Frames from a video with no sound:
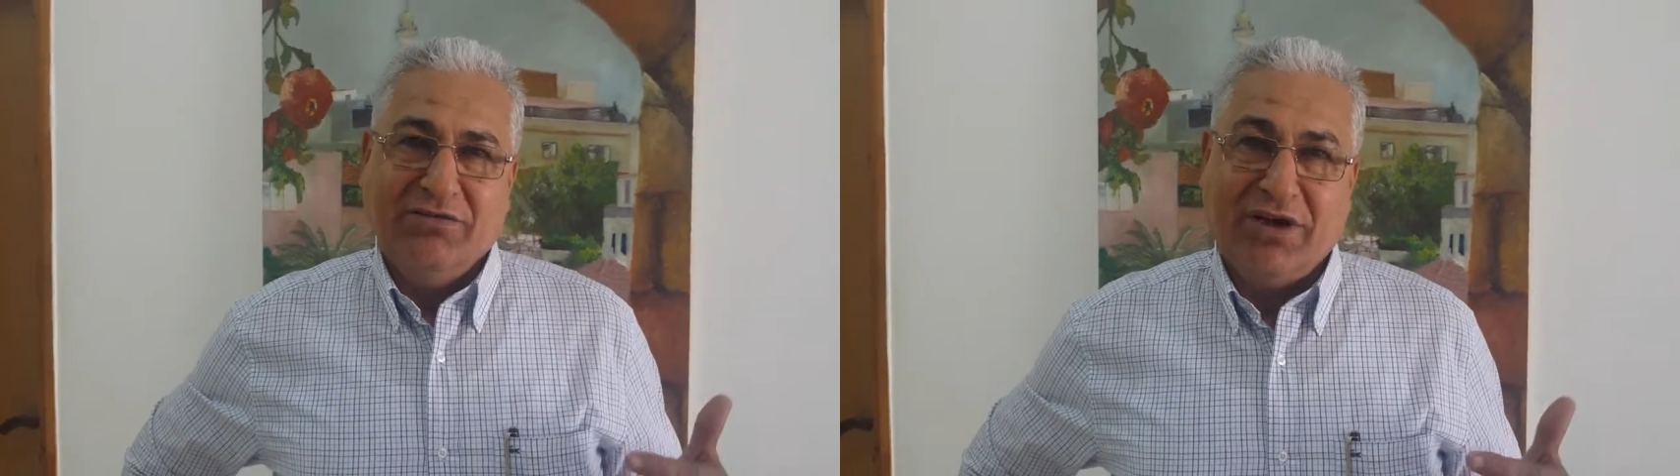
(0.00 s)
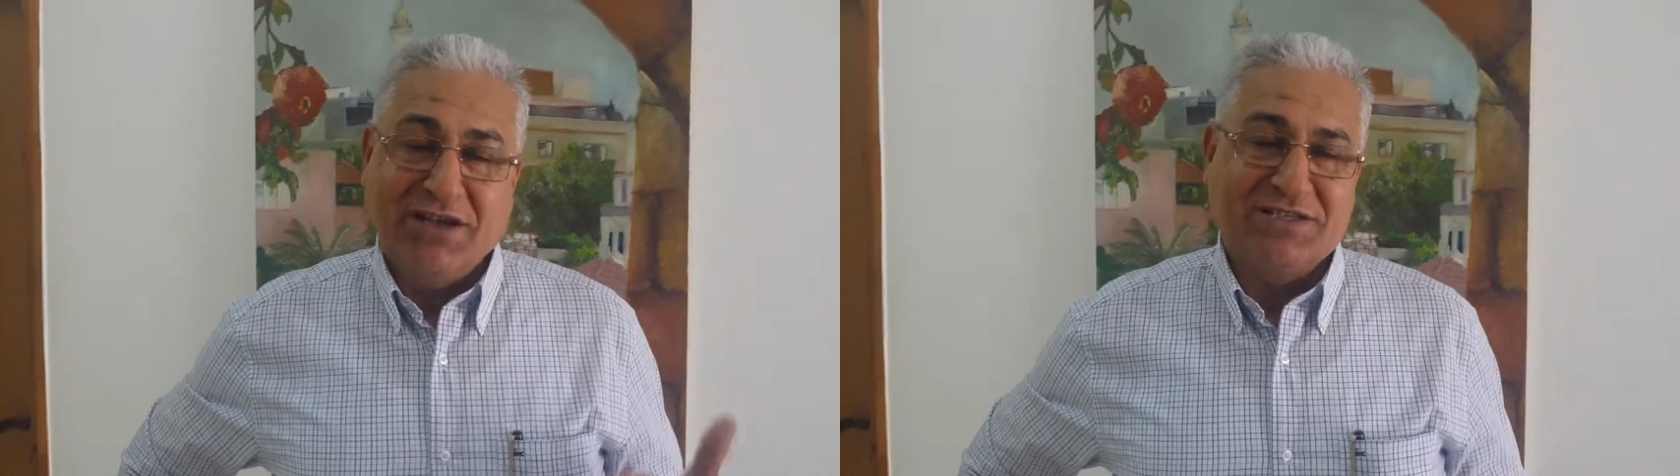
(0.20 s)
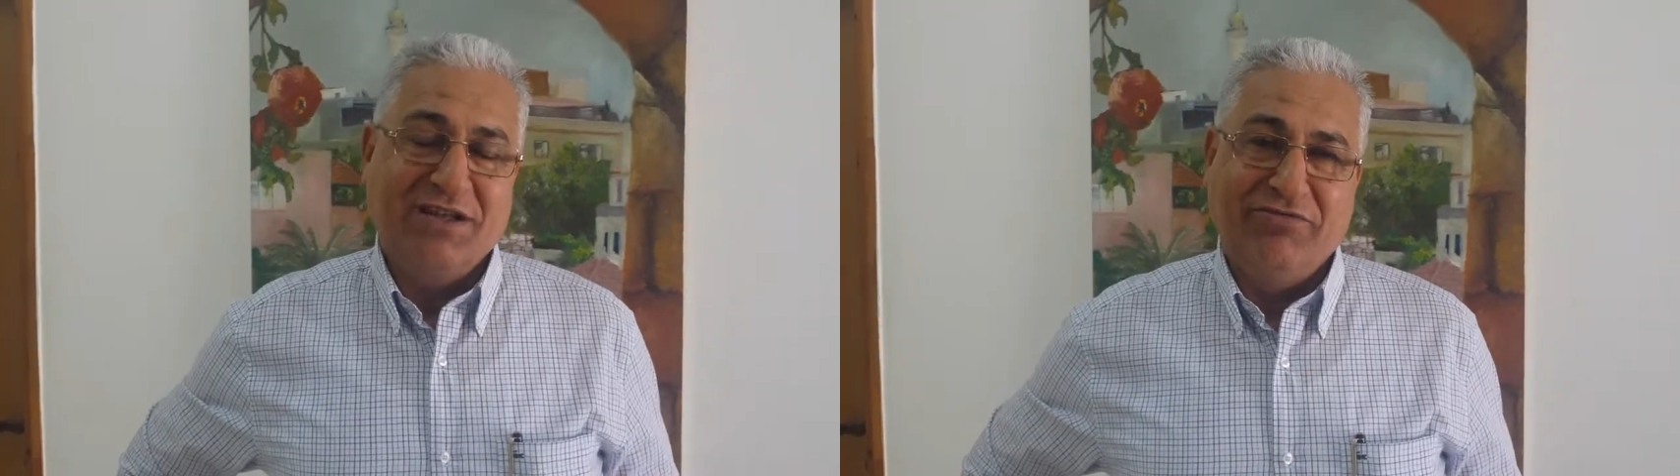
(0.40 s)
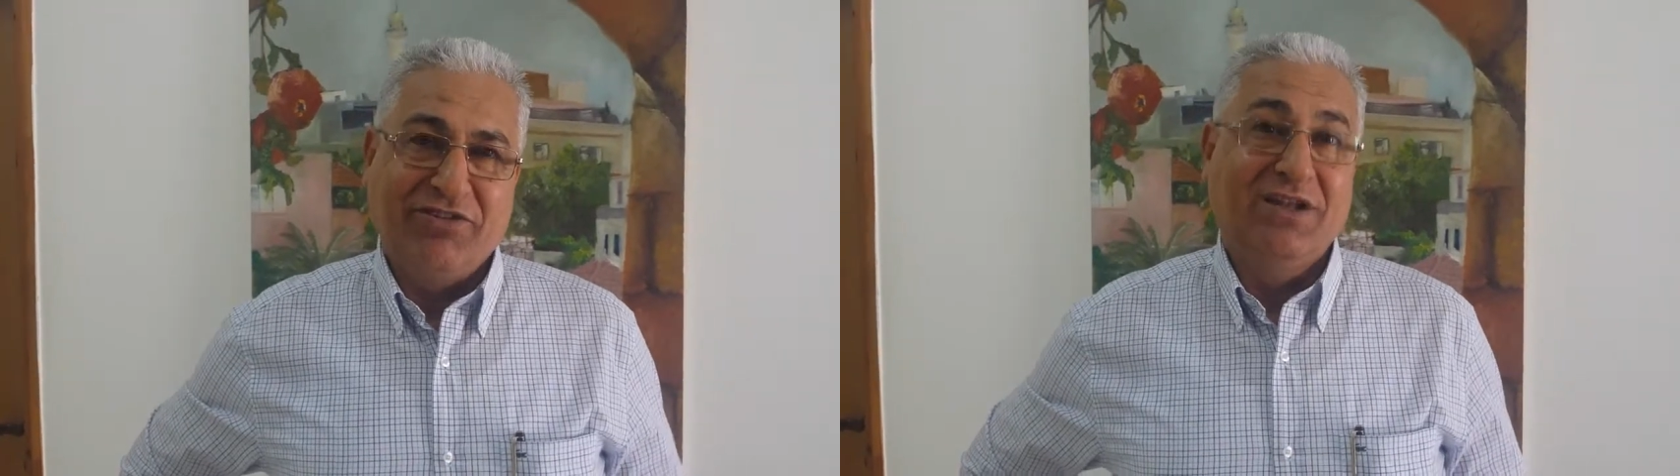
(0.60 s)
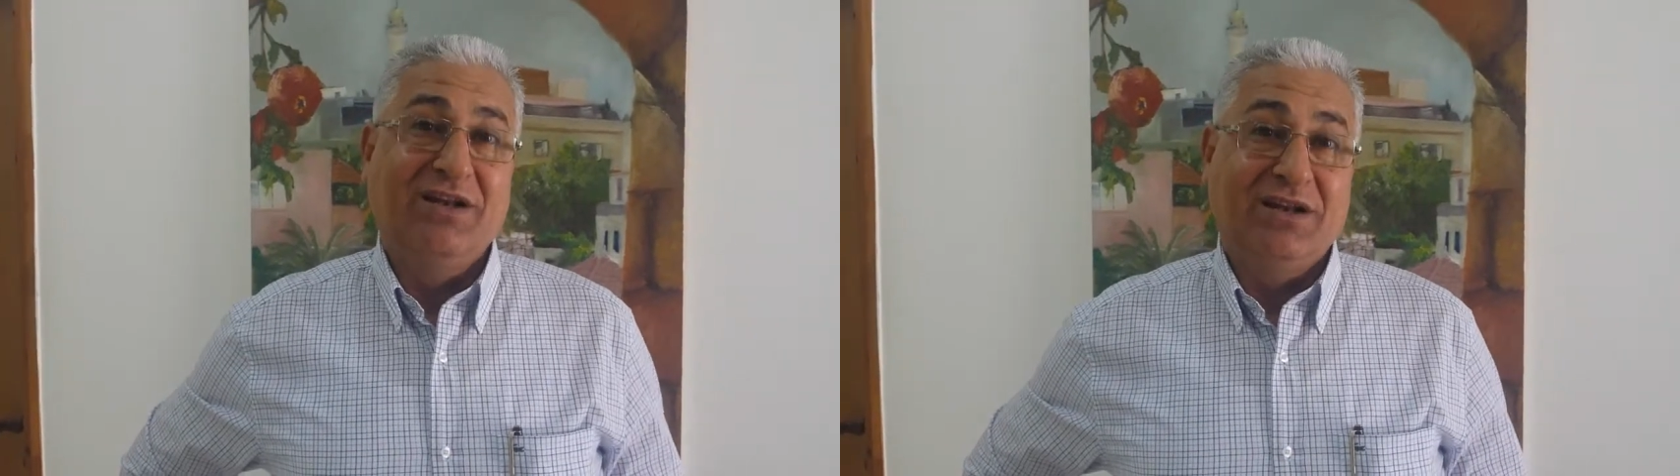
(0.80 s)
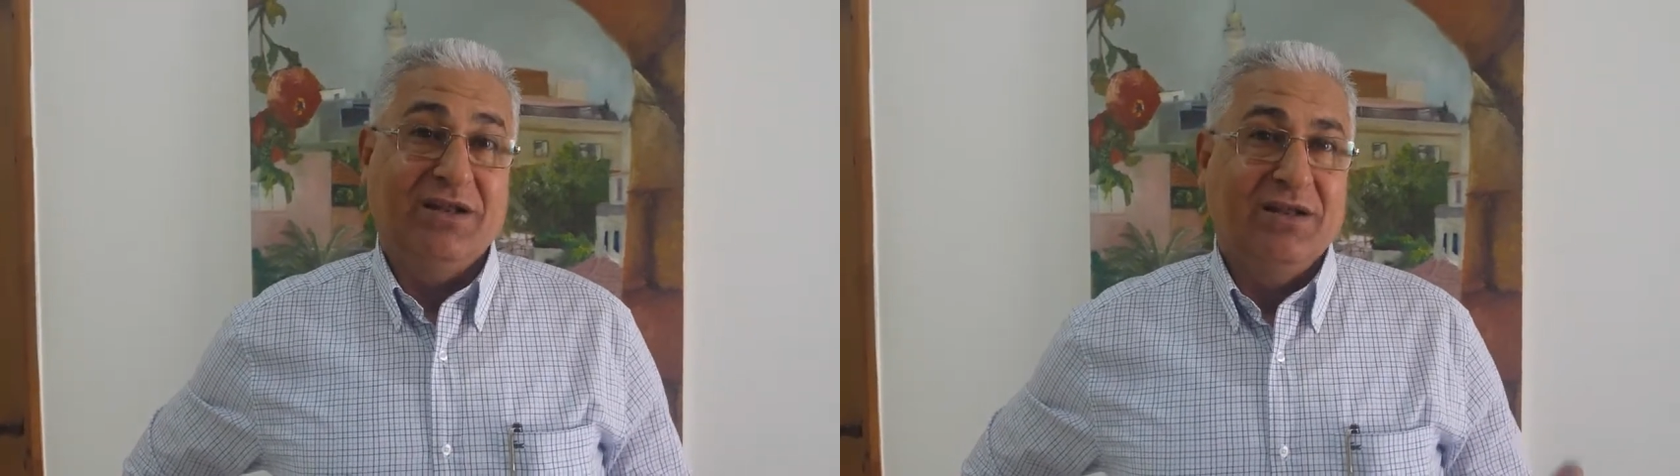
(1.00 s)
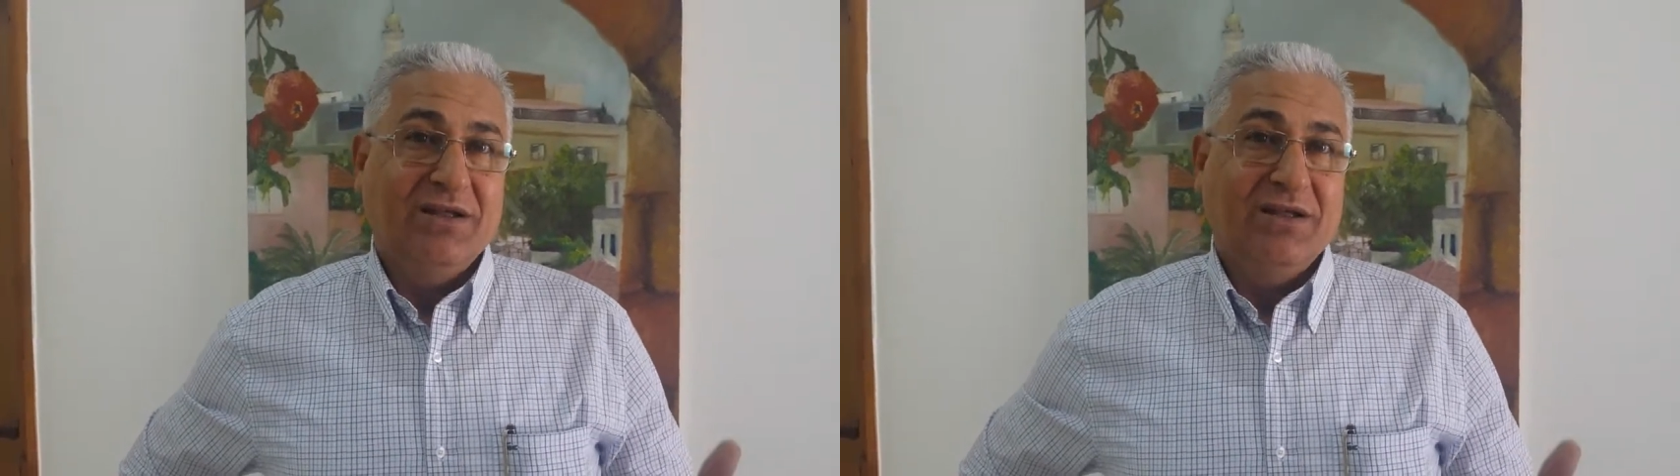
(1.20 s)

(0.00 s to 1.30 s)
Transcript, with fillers: خاصه في ظل